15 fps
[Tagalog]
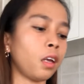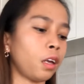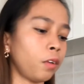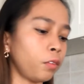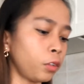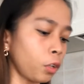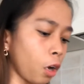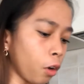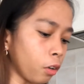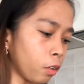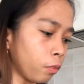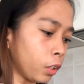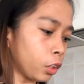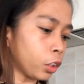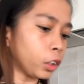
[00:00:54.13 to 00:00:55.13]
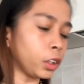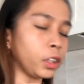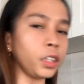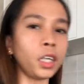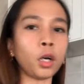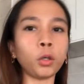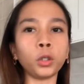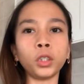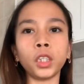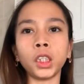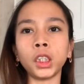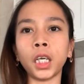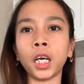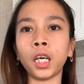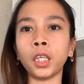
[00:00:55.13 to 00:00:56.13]
I'm sorry because hindi ako
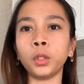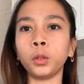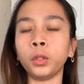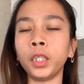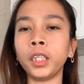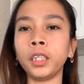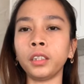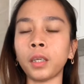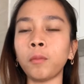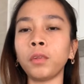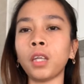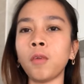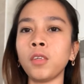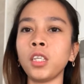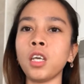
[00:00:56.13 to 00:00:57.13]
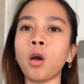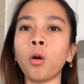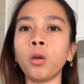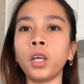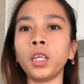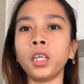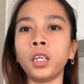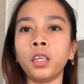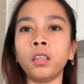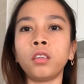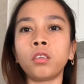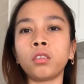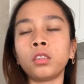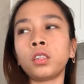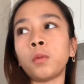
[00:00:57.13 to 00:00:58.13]
nag, uh, ano, nag, sometimes hindi ako nag
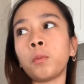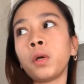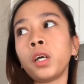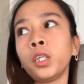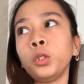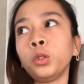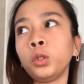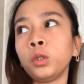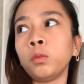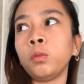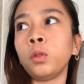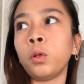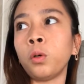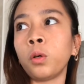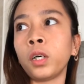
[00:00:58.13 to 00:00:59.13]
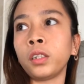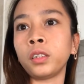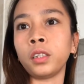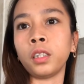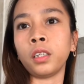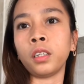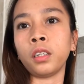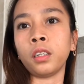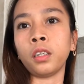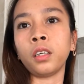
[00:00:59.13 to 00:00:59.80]
intro sa mga YouTube ko kasi